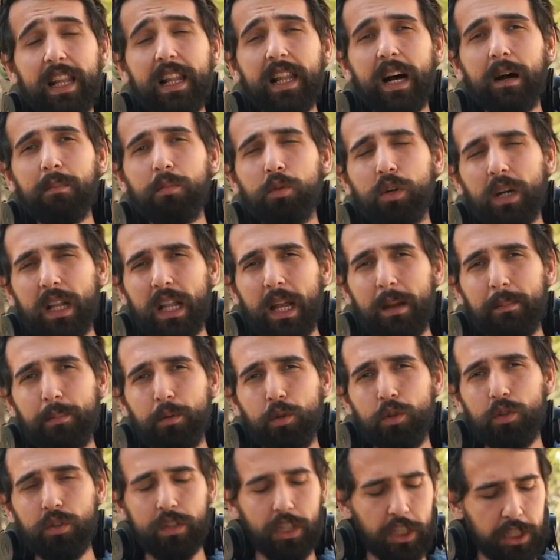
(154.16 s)
İlla bu kadar
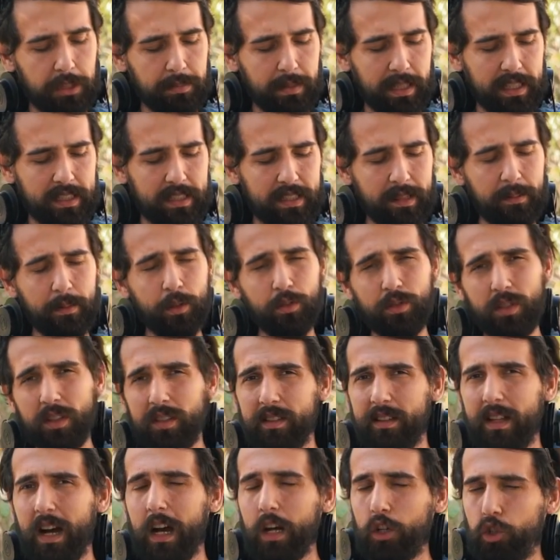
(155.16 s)
büyüğünü taşımak
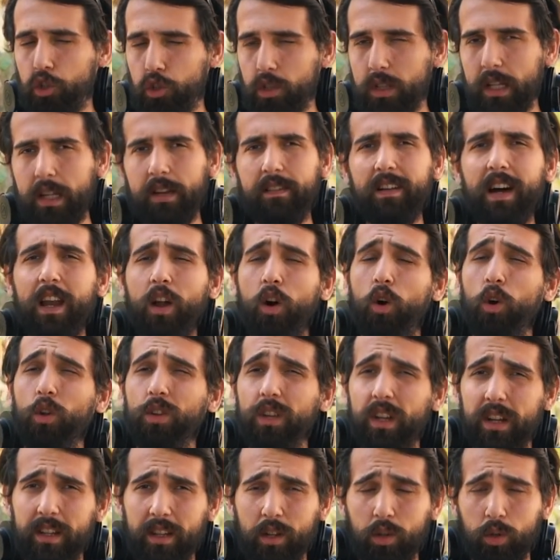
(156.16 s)
istemiyorsanız daha küçükleri var.
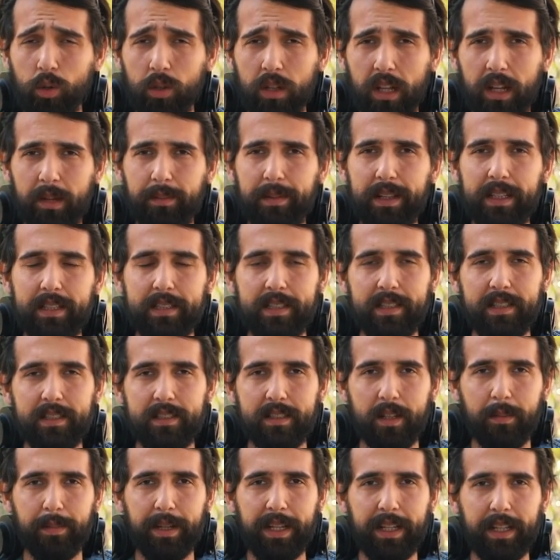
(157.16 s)
Onları da
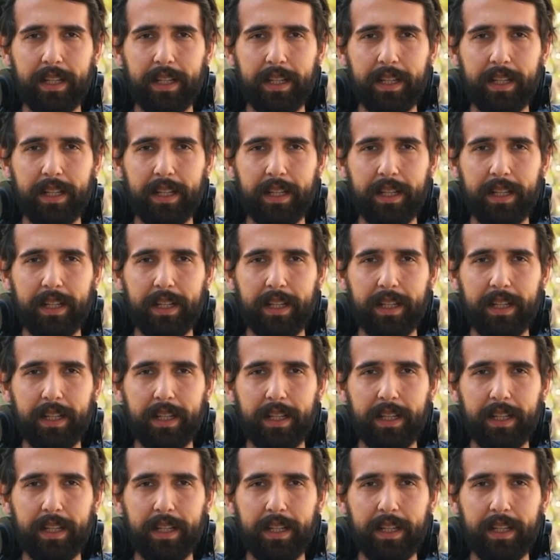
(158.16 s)
kullanabilirsiniz tabii